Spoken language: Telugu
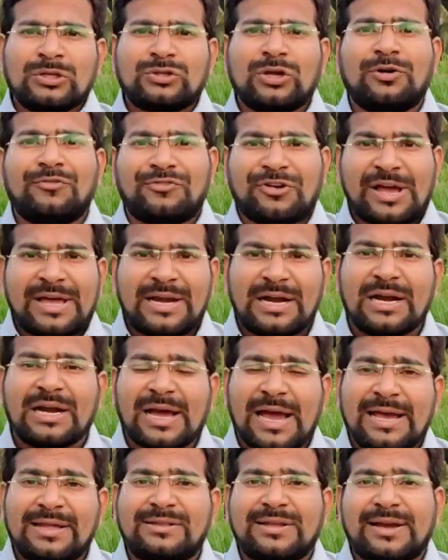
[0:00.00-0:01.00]
సో
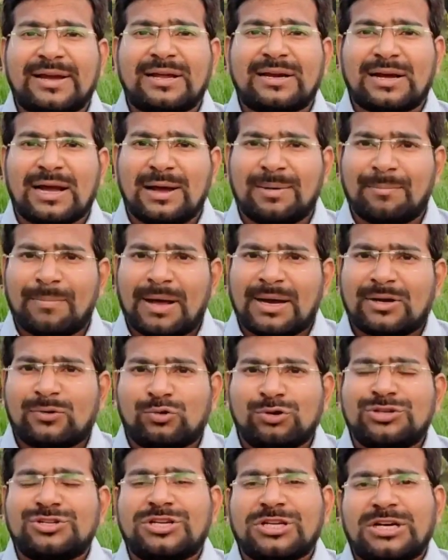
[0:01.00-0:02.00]
ఫైనల్గా అయితే కనుక
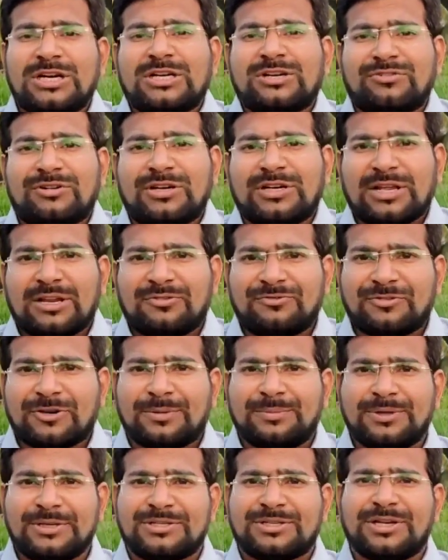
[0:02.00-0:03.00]
మనకు వచ్చినటువంటి
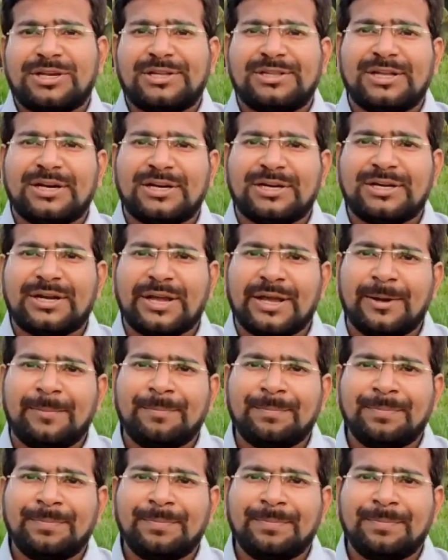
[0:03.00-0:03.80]
ఇన్ఫర్మేషన్ ఏది అంటే